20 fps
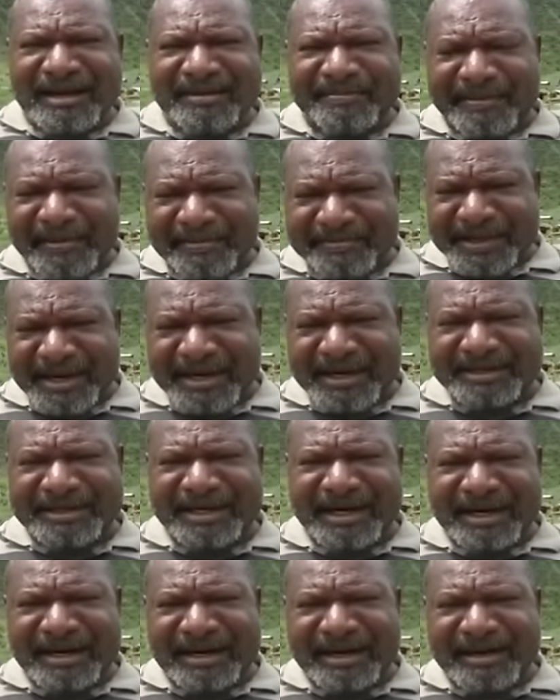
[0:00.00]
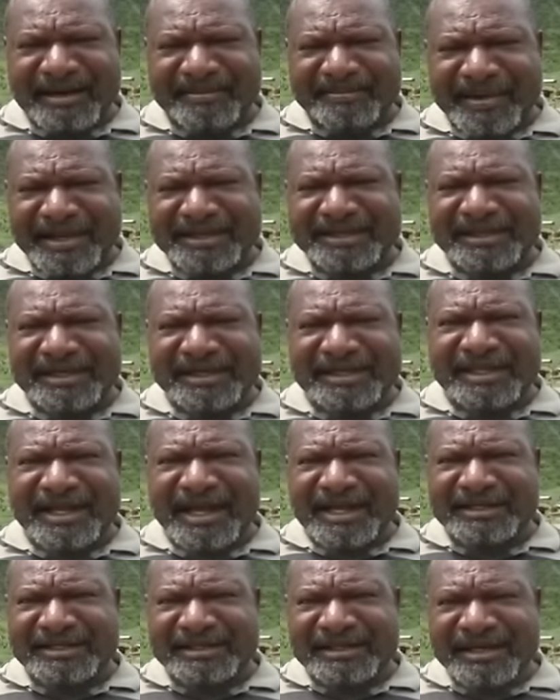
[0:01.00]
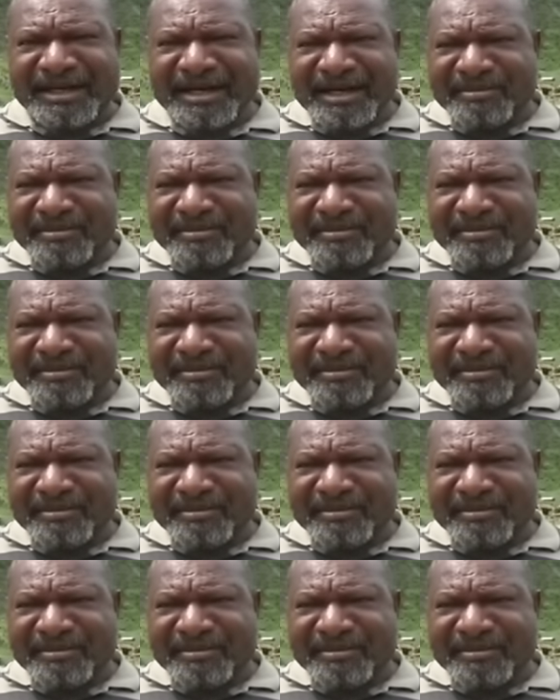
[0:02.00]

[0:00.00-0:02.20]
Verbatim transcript: para sarana fasilitas